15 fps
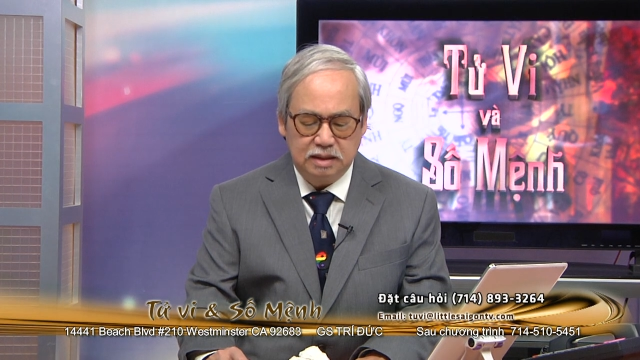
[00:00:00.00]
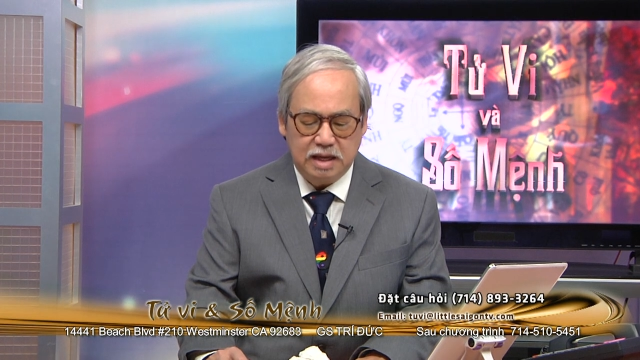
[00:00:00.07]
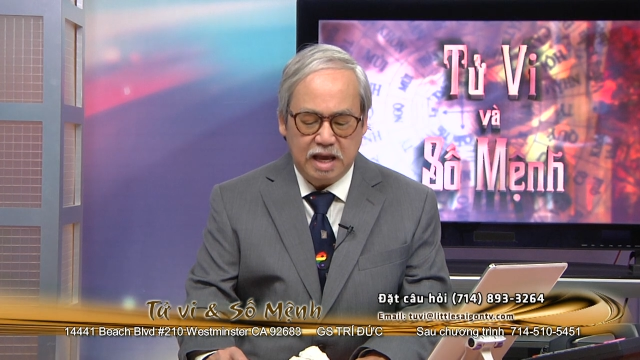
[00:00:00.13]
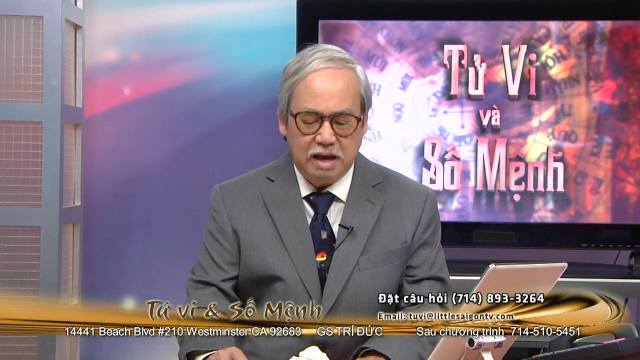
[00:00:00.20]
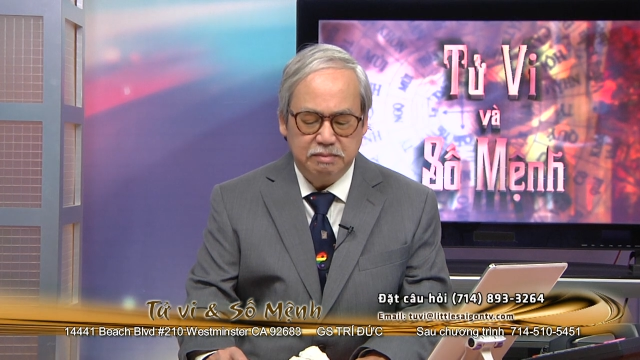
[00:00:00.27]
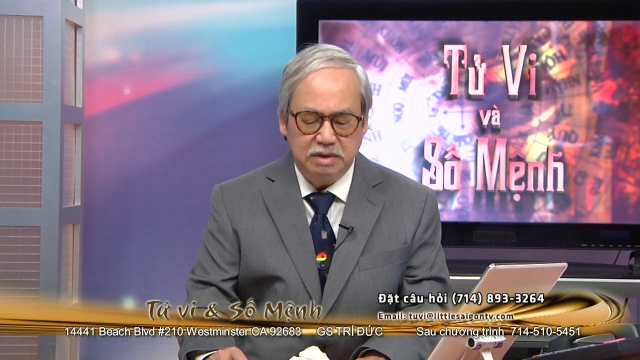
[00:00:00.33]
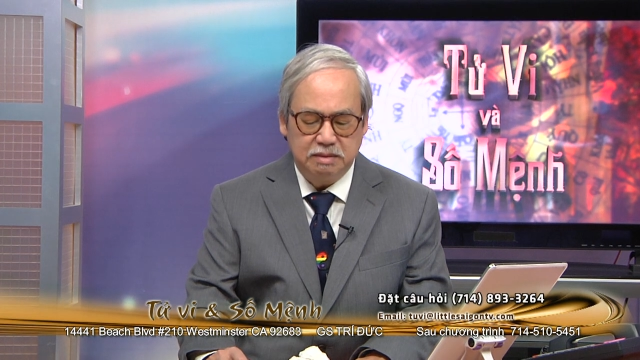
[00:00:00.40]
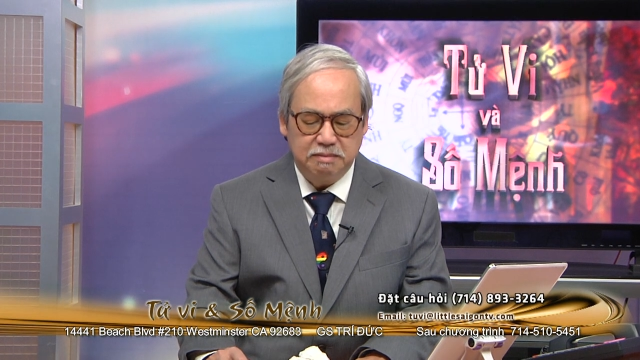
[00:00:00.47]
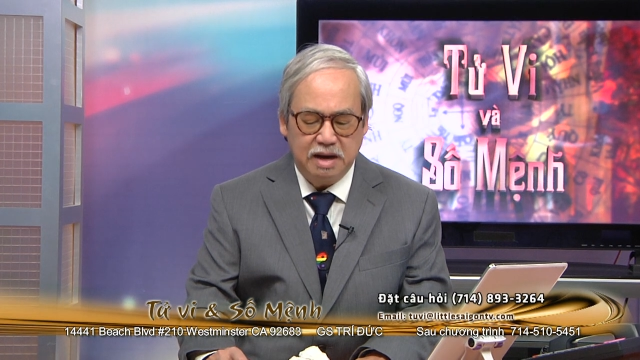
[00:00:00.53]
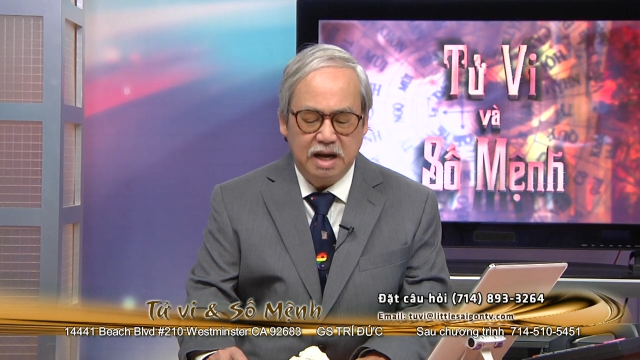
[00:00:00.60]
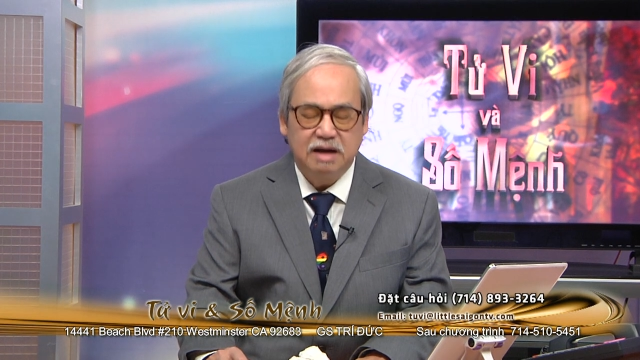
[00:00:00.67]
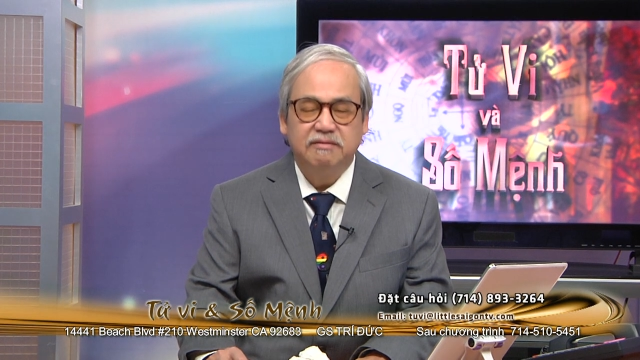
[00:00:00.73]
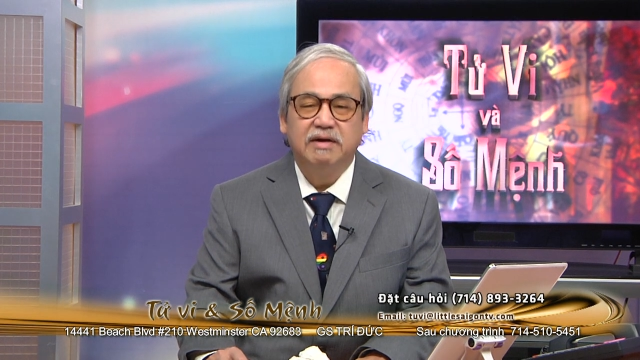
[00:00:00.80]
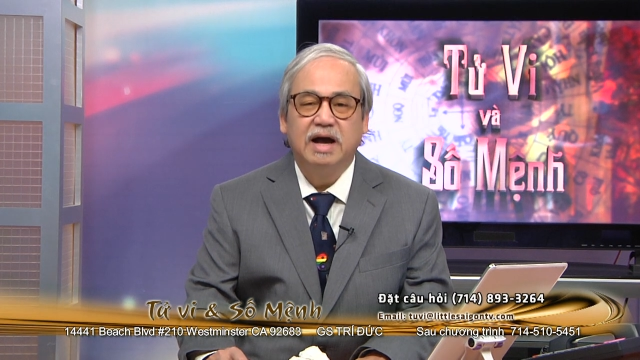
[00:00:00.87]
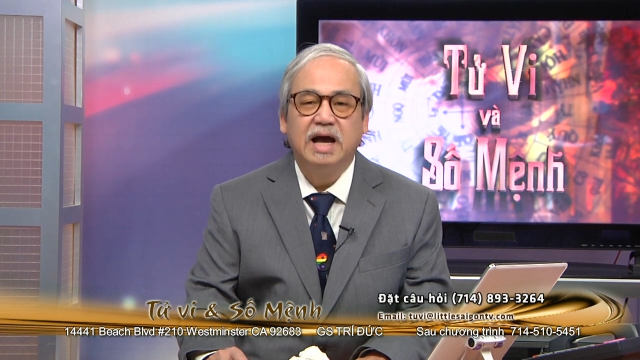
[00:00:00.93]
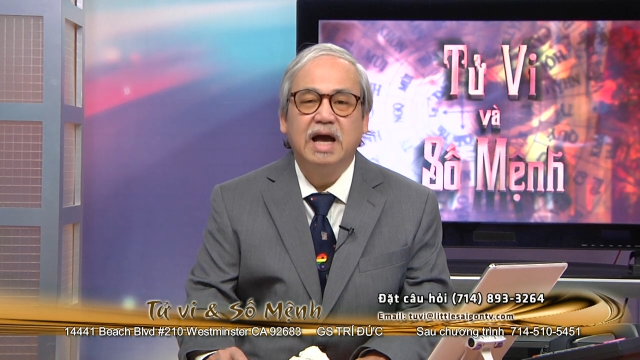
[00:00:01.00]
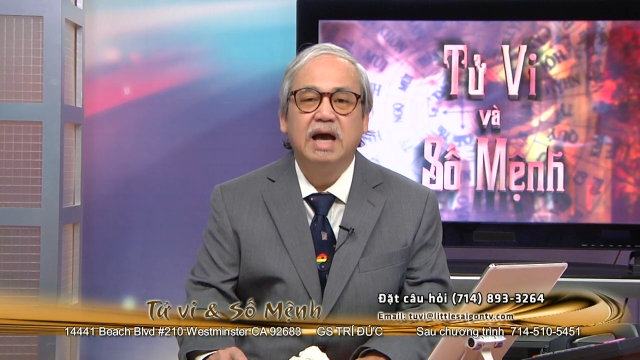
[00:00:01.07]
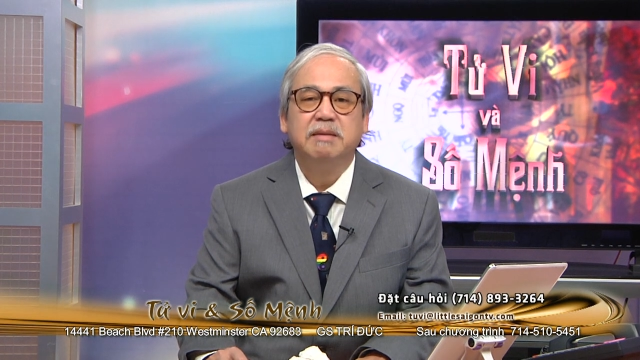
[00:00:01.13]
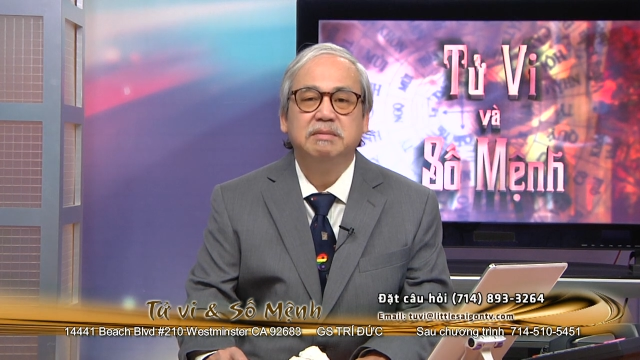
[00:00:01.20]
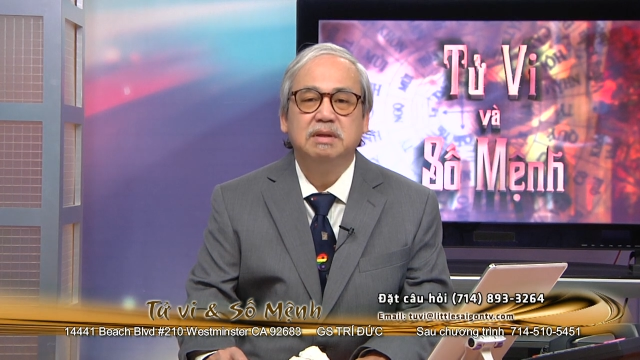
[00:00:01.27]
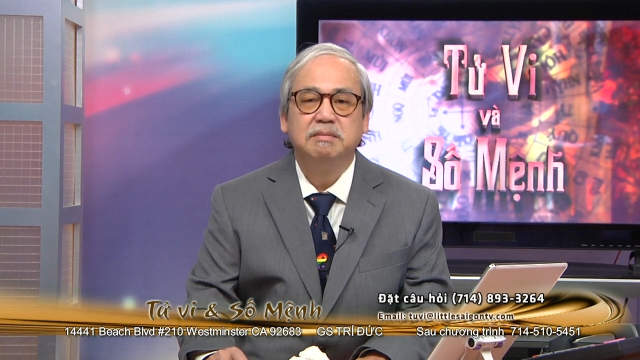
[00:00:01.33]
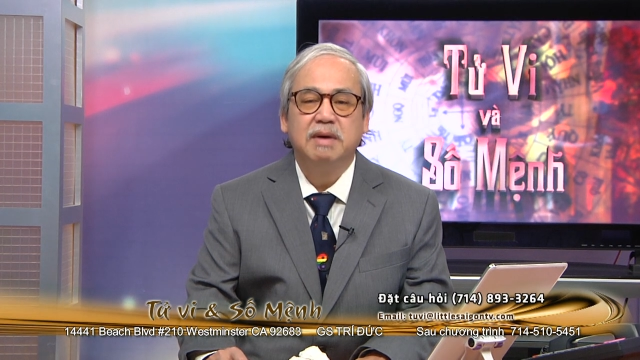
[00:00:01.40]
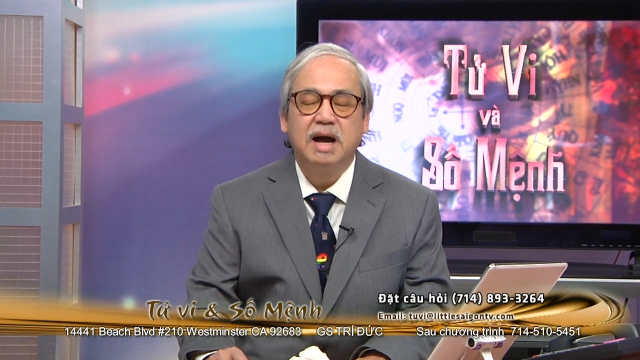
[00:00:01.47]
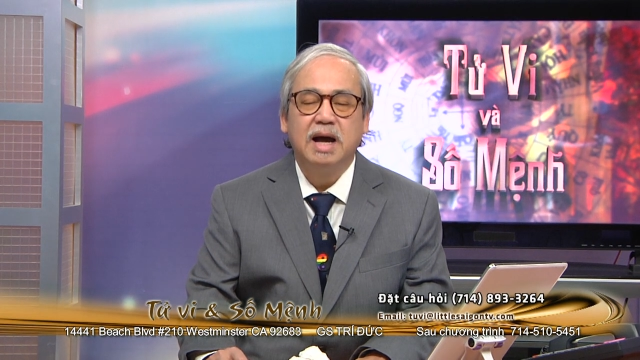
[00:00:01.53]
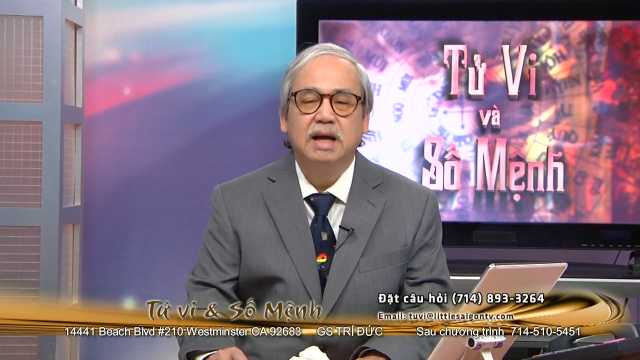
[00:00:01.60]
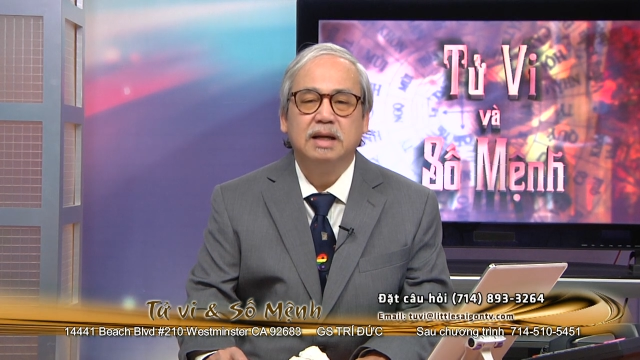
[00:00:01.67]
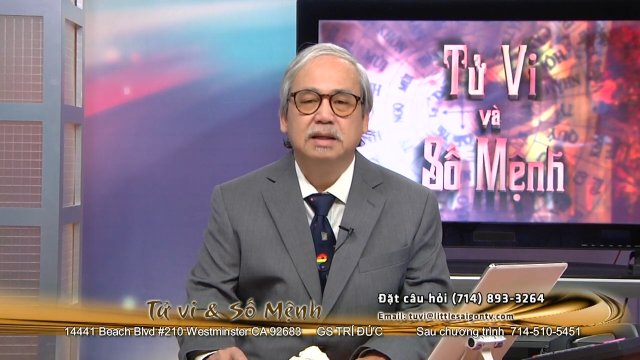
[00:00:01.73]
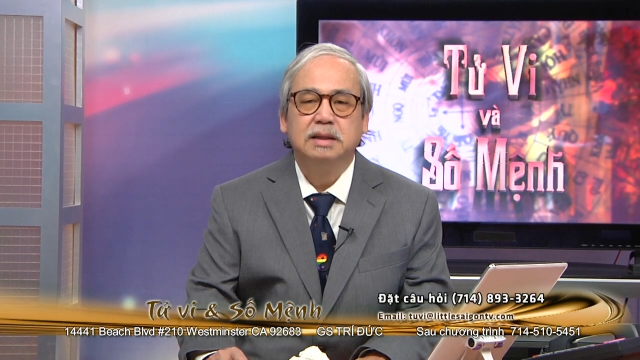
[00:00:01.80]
A13 và A23